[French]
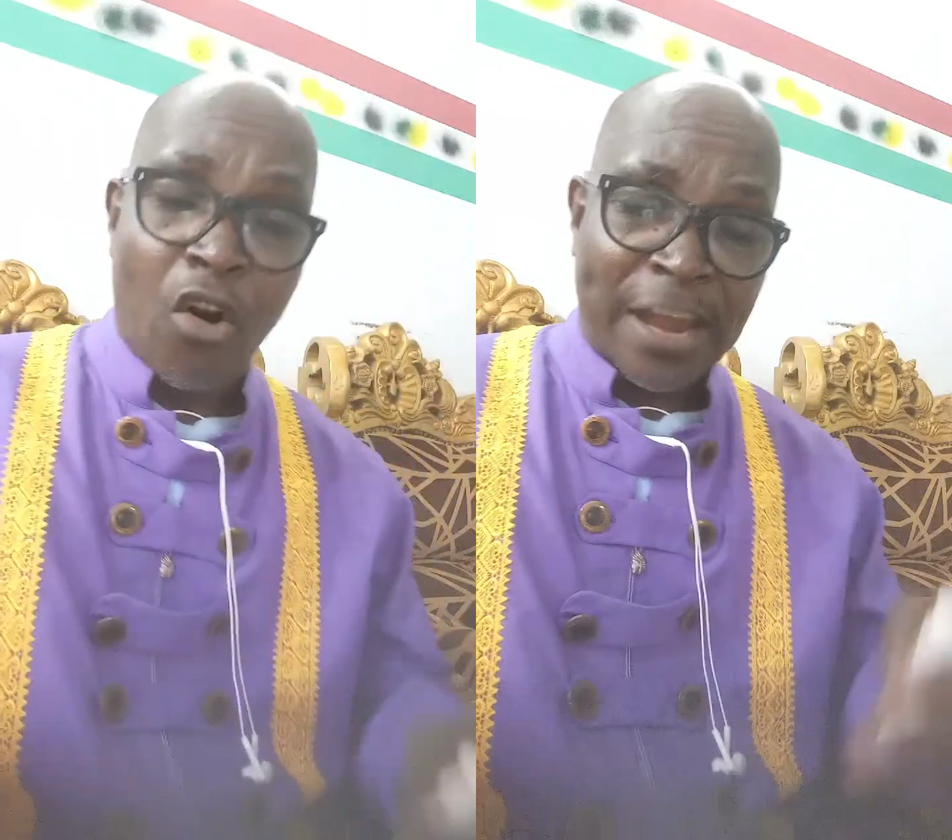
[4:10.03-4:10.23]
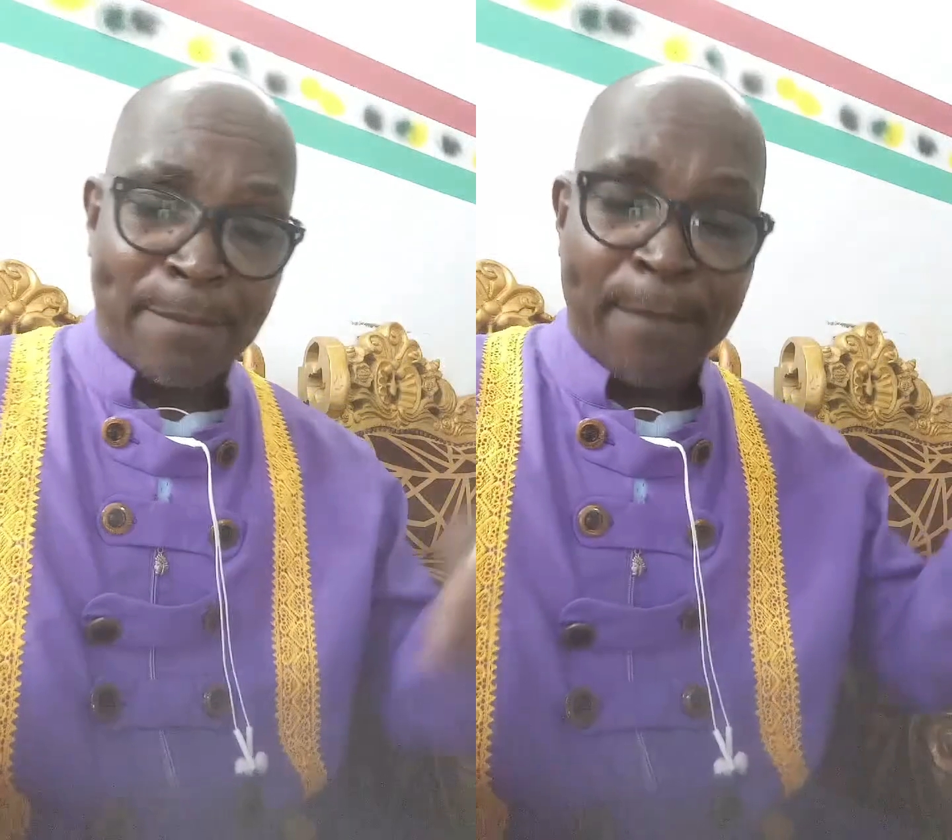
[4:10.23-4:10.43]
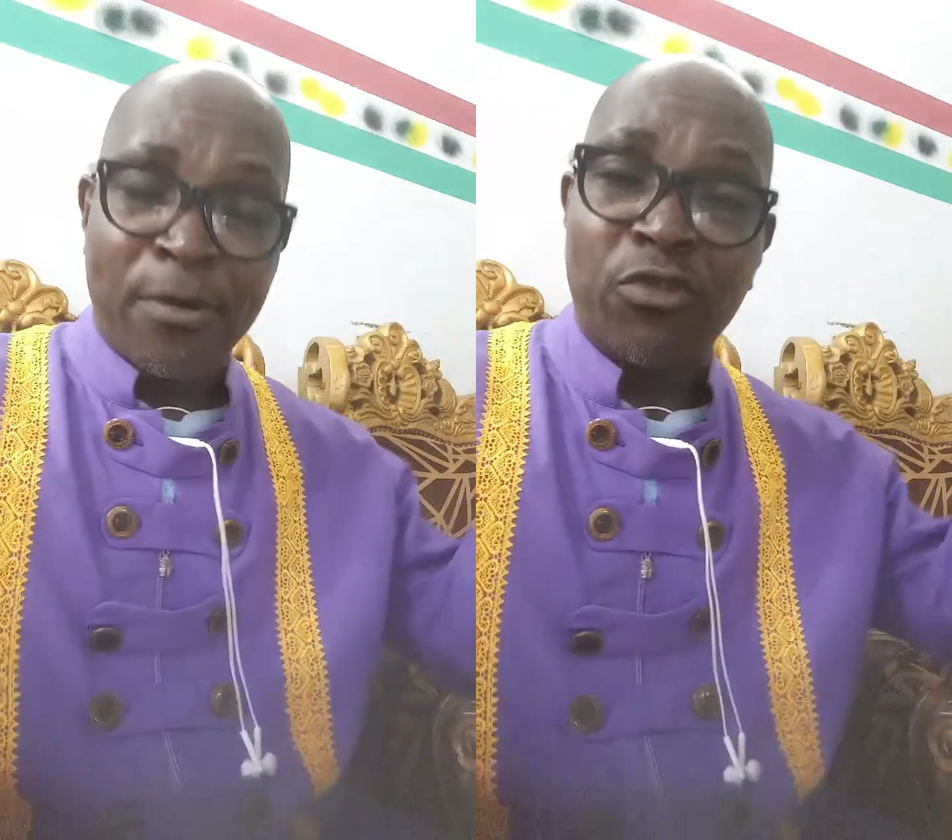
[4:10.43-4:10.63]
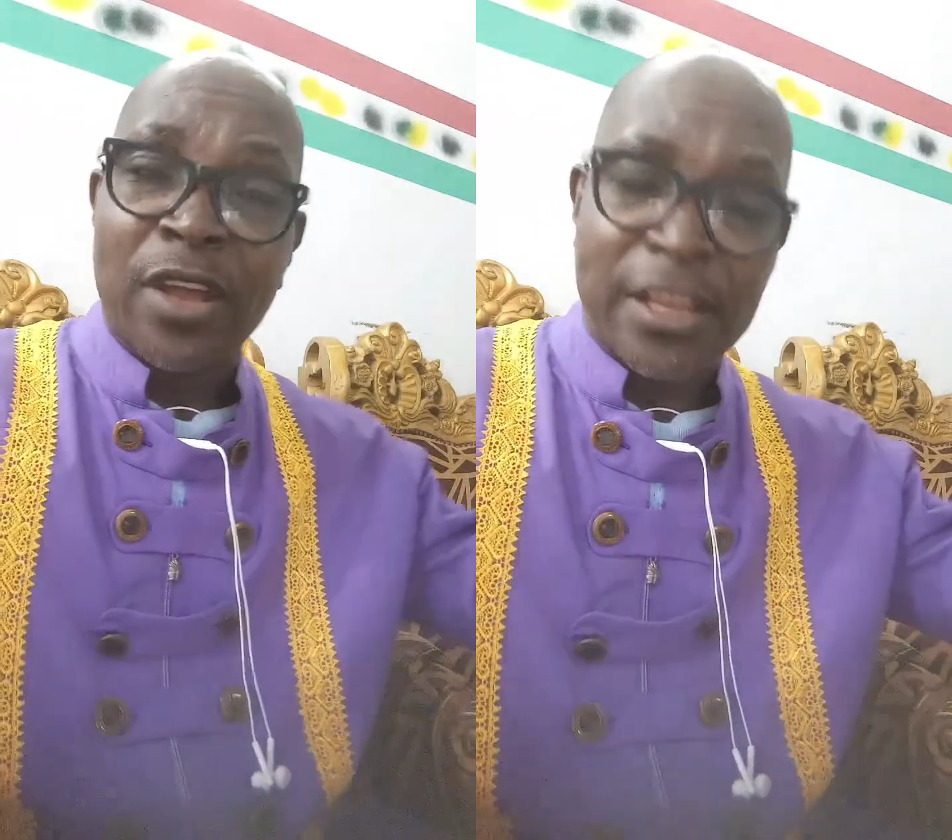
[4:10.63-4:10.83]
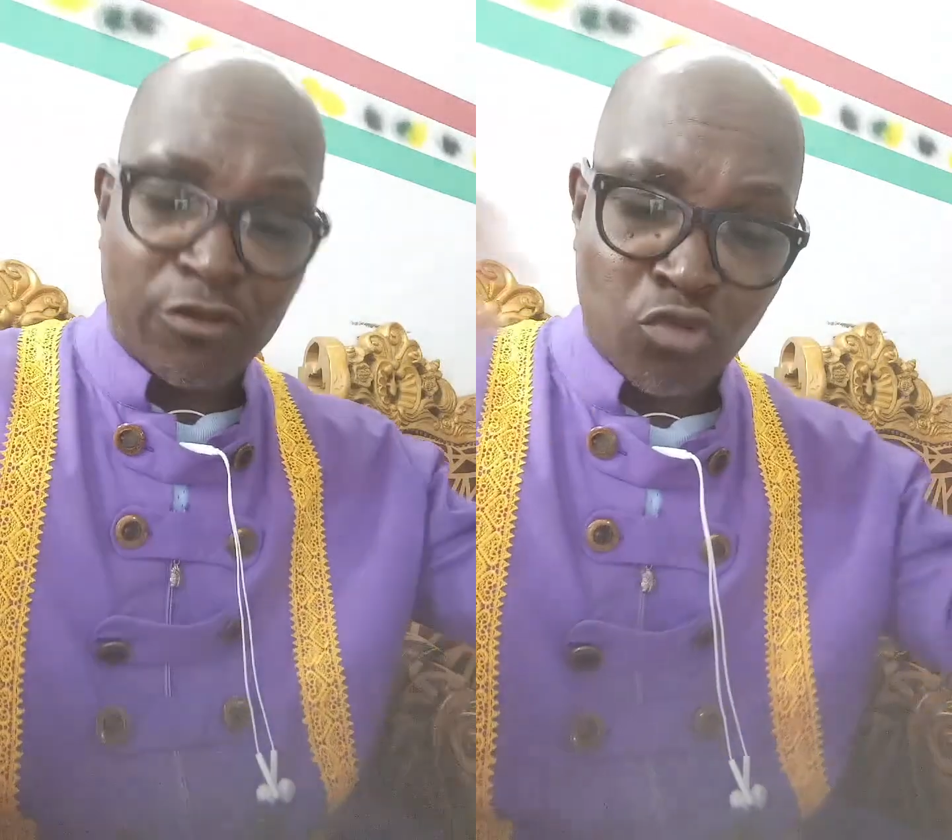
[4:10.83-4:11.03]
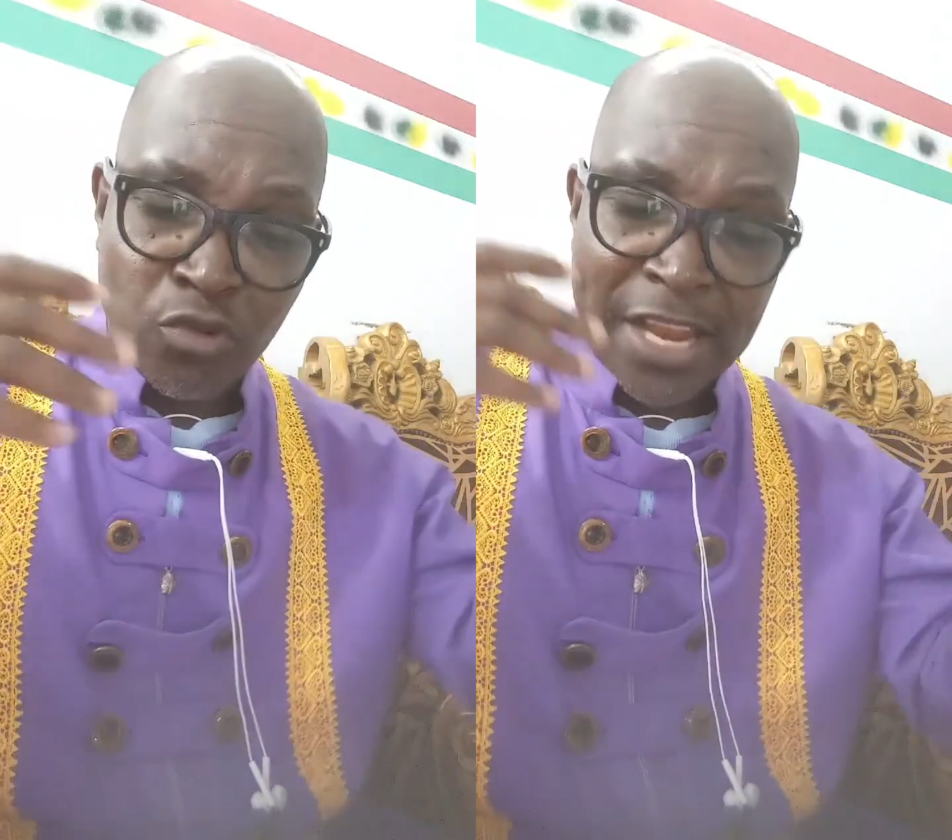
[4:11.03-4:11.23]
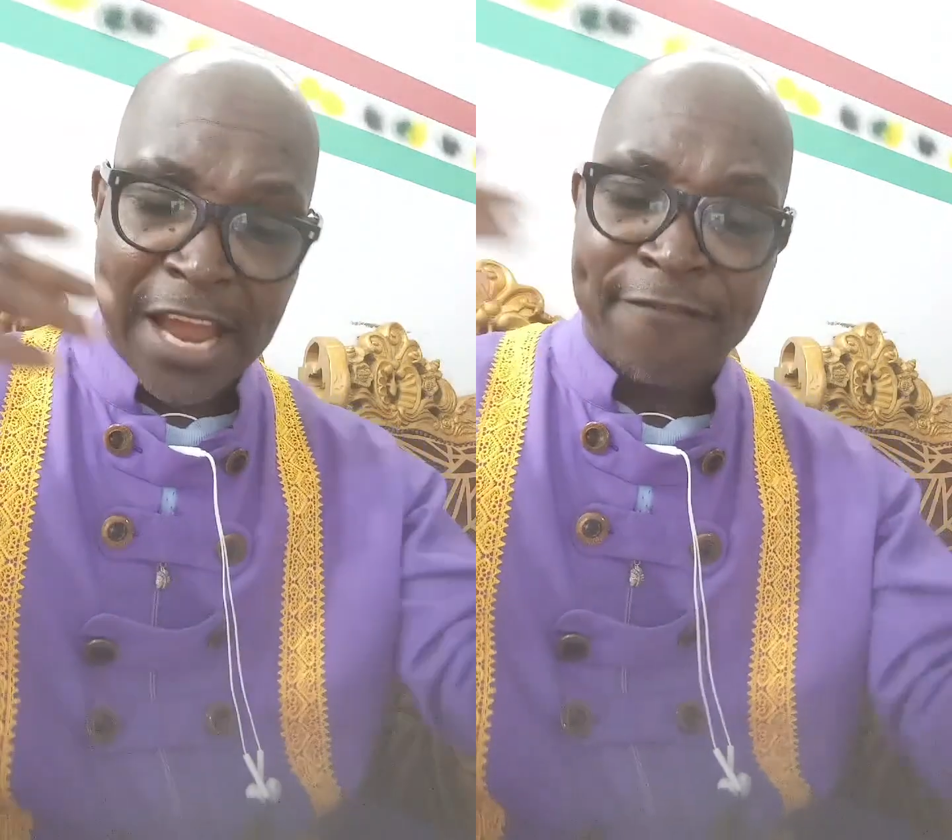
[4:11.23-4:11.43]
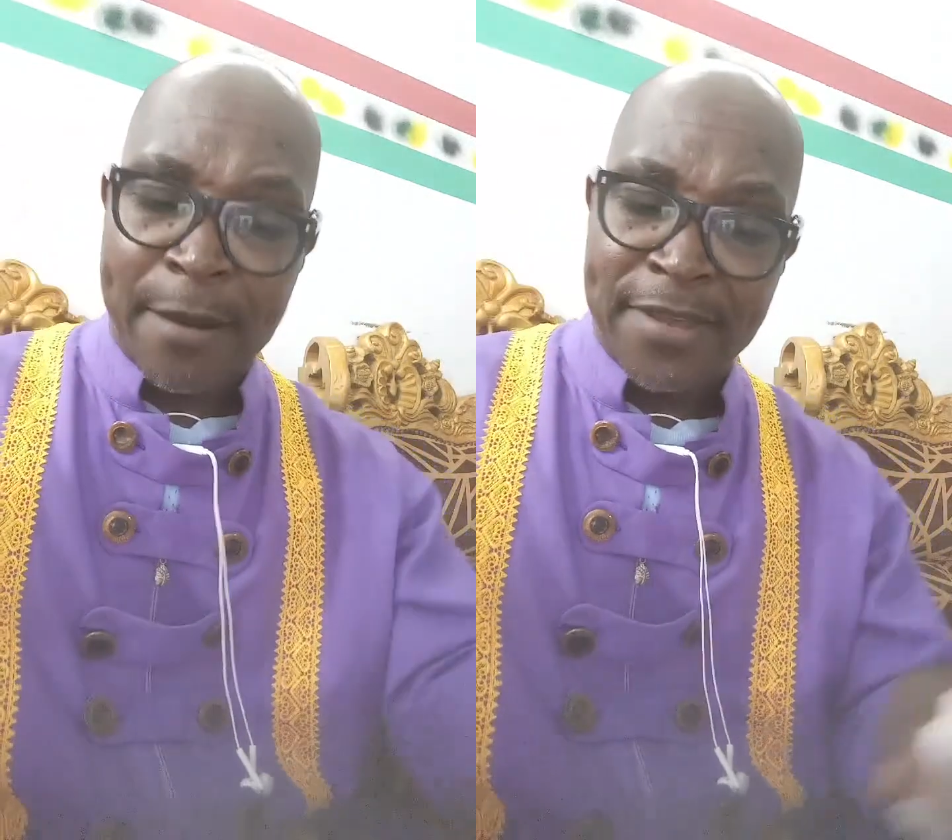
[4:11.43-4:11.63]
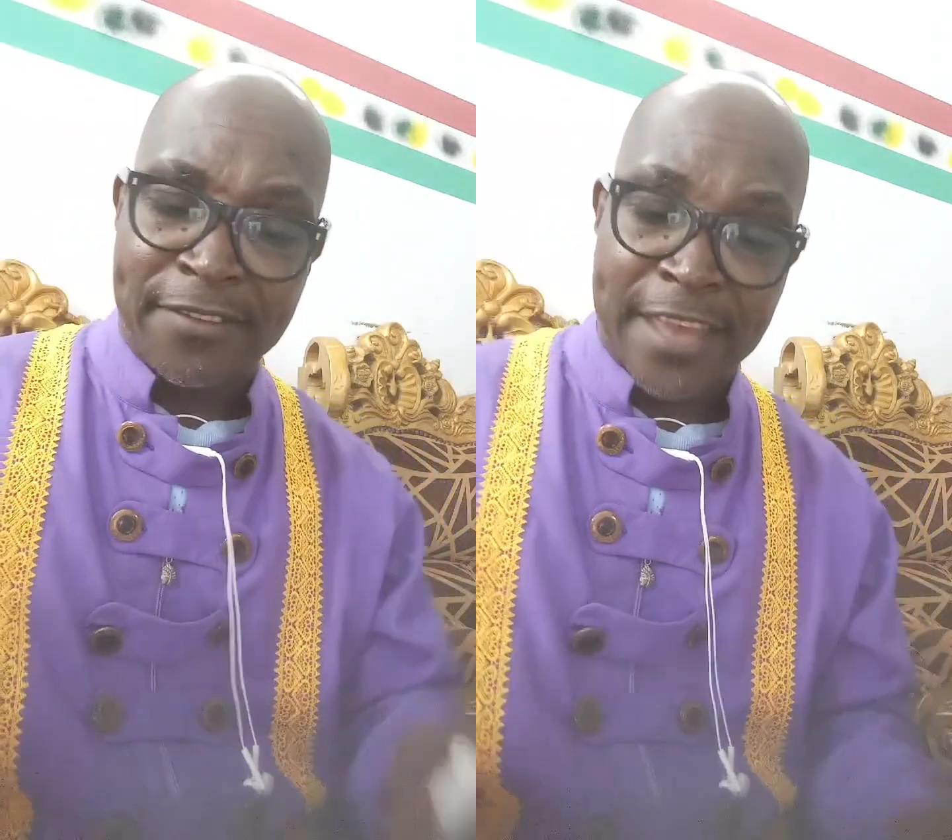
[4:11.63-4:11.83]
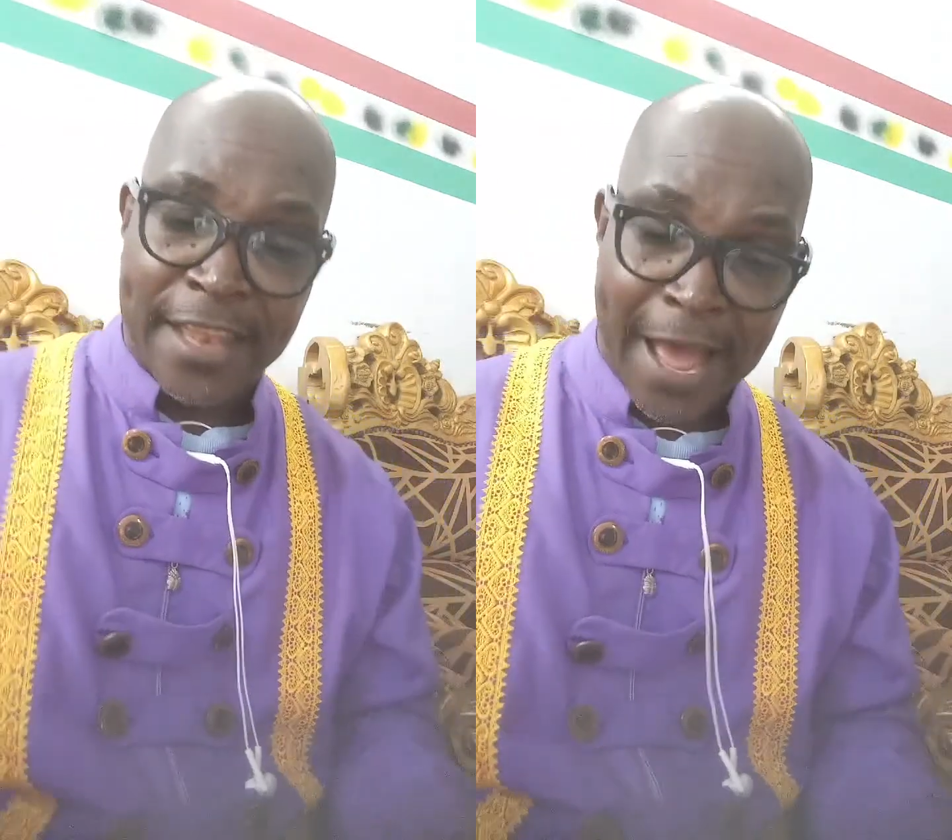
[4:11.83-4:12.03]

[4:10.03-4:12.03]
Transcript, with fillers: on n'a pas besoin de tourner la femme ici